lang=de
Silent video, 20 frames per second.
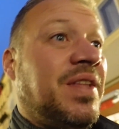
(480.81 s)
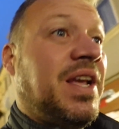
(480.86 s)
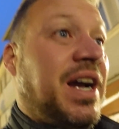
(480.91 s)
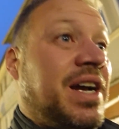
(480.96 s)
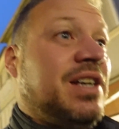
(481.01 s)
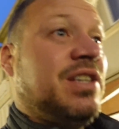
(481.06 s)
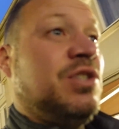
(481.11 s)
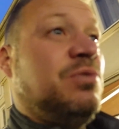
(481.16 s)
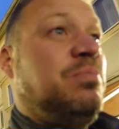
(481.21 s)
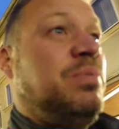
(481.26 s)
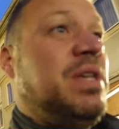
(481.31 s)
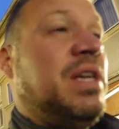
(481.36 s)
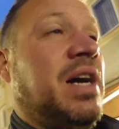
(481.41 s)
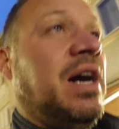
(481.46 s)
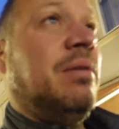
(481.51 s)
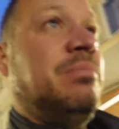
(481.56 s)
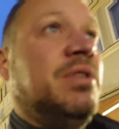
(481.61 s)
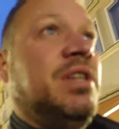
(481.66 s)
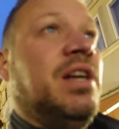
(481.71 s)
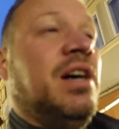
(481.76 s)
Geiles Bier
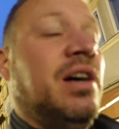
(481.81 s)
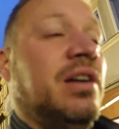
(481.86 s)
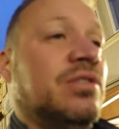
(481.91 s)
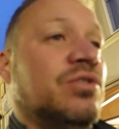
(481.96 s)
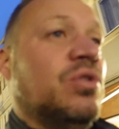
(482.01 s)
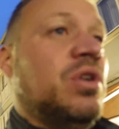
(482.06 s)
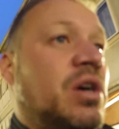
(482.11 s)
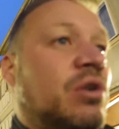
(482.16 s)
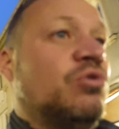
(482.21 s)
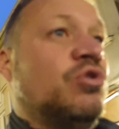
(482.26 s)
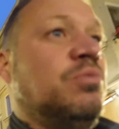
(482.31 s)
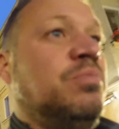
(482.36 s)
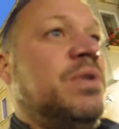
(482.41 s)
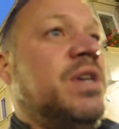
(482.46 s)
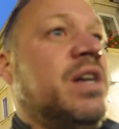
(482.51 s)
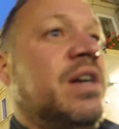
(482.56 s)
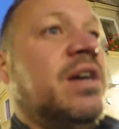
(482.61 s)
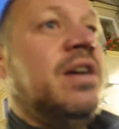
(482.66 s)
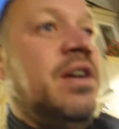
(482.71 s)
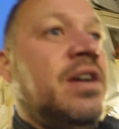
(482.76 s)
haben die da, so ein
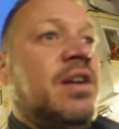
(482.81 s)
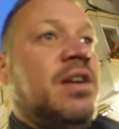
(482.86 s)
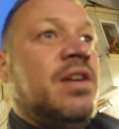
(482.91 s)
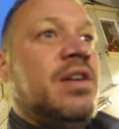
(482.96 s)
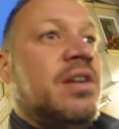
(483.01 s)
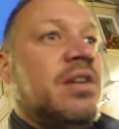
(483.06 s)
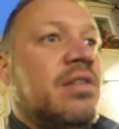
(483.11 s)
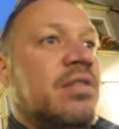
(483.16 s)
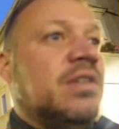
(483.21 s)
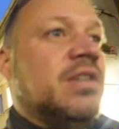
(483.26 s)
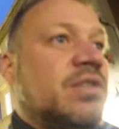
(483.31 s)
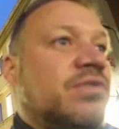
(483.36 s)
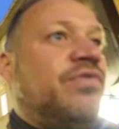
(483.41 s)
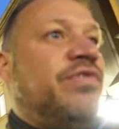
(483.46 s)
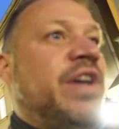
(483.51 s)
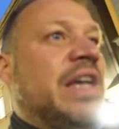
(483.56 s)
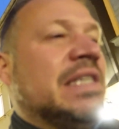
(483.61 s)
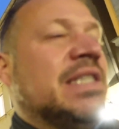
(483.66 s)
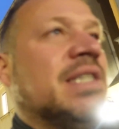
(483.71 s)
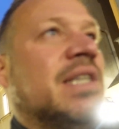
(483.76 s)
Hausbier. Das
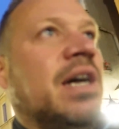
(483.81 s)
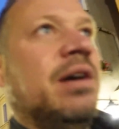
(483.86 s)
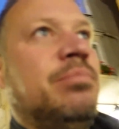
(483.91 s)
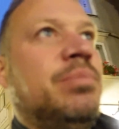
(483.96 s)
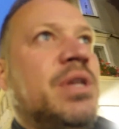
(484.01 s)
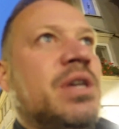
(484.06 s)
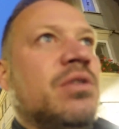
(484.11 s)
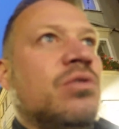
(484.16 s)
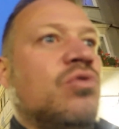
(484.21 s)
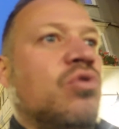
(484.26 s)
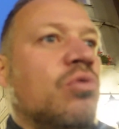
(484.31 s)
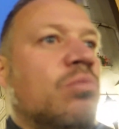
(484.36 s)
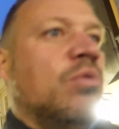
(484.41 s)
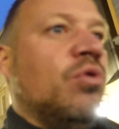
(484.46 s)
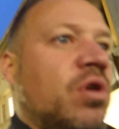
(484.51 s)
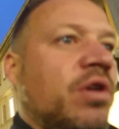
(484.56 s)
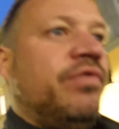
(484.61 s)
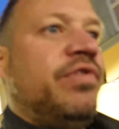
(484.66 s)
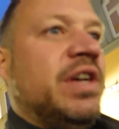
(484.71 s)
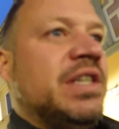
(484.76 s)
Festa-Bier,
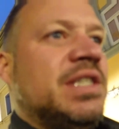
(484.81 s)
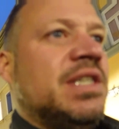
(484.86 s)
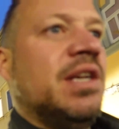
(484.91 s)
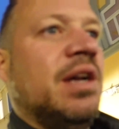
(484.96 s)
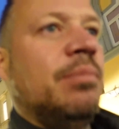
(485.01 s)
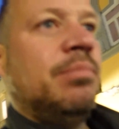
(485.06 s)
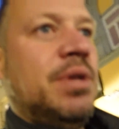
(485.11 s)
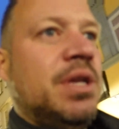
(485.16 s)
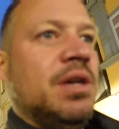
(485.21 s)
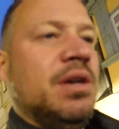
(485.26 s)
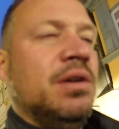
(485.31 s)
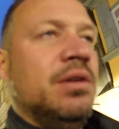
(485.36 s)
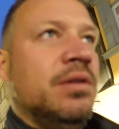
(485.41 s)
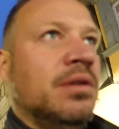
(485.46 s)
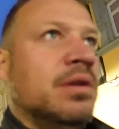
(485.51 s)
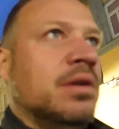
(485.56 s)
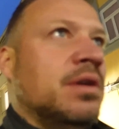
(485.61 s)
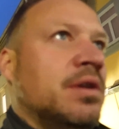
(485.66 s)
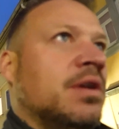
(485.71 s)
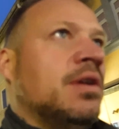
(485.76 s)
Coburger Fester-Bier.
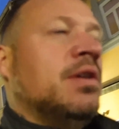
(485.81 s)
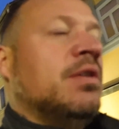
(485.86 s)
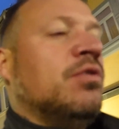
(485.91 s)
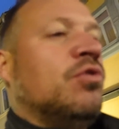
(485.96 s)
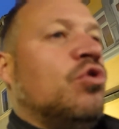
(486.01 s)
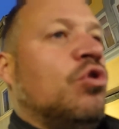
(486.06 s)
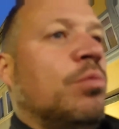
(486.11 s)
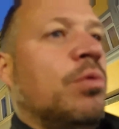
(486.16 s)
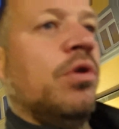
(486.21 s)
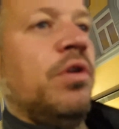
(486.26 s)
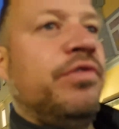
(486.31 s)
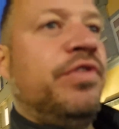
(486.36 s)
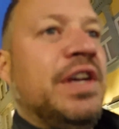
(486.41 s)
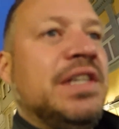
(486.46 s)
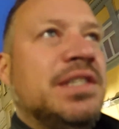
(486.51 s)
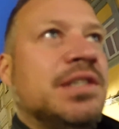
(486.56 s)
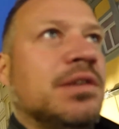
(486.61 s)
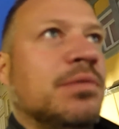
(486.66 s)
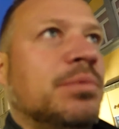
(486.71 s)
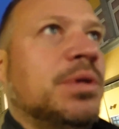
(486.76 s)
Coburger
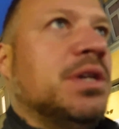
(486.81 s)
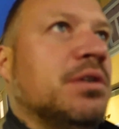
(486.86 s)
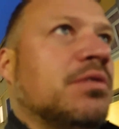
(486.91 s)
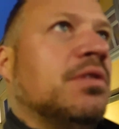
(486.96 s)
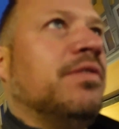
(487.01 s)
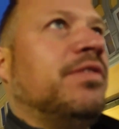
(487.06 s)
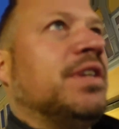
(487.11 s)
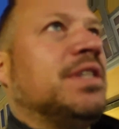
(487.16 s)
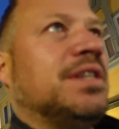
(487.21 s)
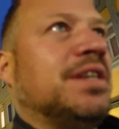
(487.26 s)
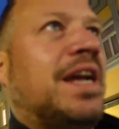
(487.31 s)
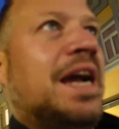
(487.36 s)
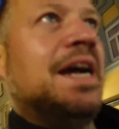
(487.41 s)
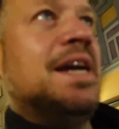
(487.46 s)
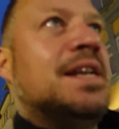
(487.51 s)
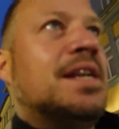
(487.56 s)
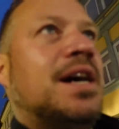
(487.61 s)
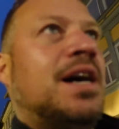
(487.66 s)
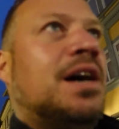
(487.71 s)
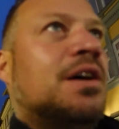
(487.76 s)
Feste-Bier oder was,
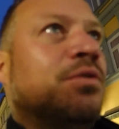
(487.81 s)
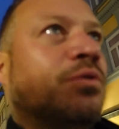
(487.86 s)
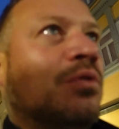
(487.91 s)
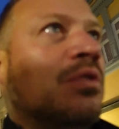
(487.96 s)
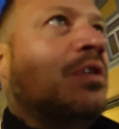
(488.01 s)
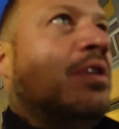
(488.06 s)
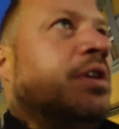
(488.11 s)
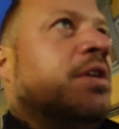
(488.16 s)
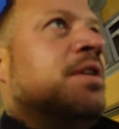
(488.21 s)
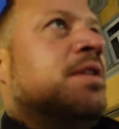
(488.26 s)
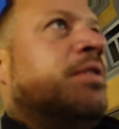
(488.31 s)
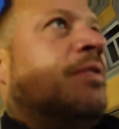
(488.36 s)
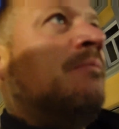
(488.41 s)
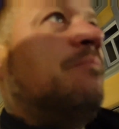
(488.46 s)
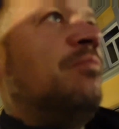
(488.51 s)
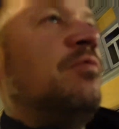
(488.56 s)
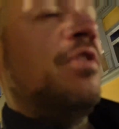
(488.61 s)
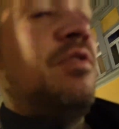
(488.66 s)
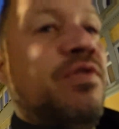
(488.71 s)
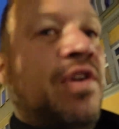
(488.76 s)
keine Ahnung.
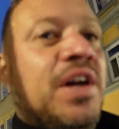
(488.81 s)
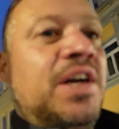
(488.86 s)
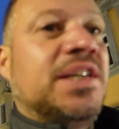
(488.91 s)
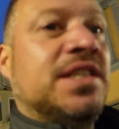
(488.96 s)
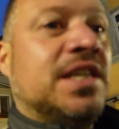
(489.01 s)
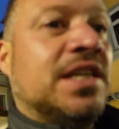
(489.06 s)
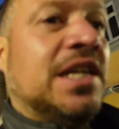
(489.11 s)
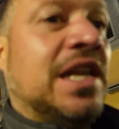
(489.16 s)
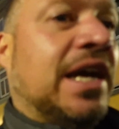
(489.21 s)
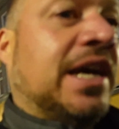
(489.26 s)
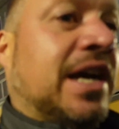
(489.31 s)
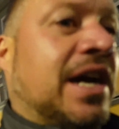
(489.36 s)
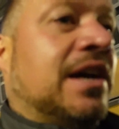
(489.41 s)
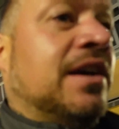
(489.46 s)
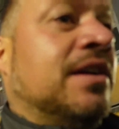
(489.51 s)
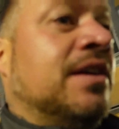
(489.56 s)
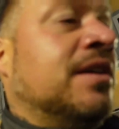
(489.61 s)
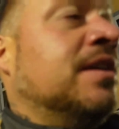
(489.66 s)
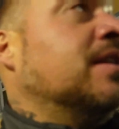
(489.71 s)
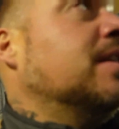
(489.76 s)
Auf jeden Fall richtig lecker.
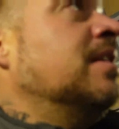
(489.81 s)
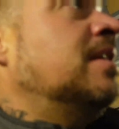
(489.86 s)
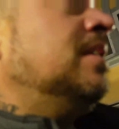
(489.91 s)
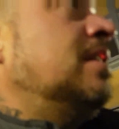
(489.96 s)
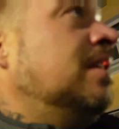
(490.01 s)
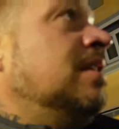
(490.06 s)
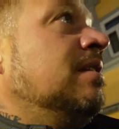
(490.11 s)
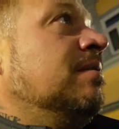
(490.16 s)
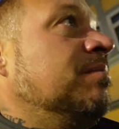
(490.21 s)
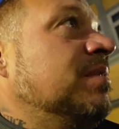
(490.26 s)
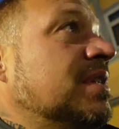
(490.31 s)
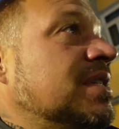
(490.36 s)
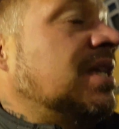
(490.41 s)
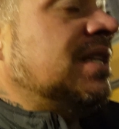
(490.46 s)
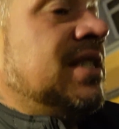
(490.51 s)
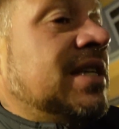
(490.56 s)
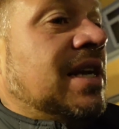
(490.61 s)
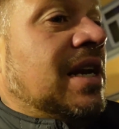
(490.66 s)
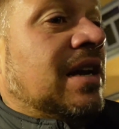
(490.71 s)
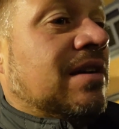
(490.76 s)
Mir ist
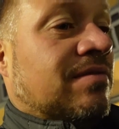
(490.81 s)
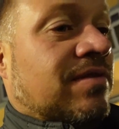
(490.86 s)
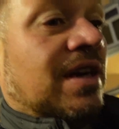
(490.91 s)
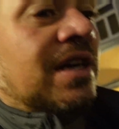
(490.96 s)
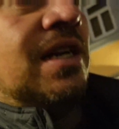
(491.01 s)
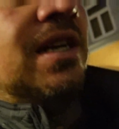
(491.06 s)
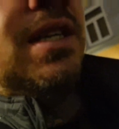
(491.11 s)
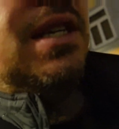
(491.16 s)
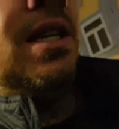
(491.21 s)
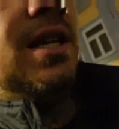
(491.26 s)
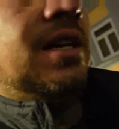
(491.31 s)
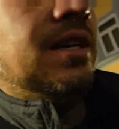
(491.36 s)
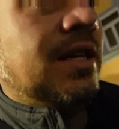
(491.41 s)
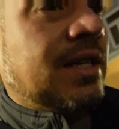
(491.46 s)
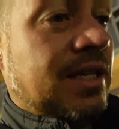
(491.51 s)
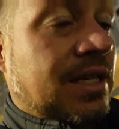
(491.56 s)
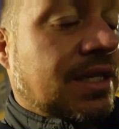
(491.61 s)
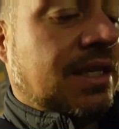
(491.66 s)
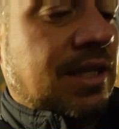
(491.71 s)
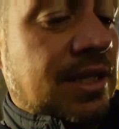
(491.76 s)
jetzt sehr langweilig.
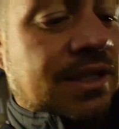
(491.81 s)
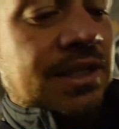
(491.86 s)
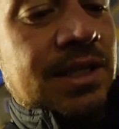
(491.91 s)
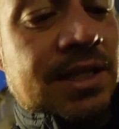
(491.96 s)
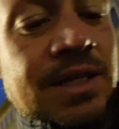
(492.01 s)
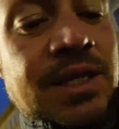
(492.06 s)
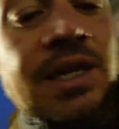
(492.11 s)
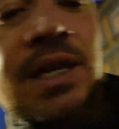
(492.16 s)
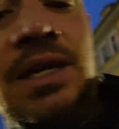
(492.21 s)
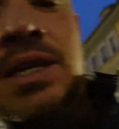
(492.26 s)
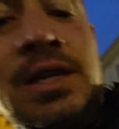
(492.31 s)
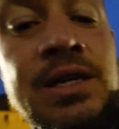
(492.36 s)
Es ist,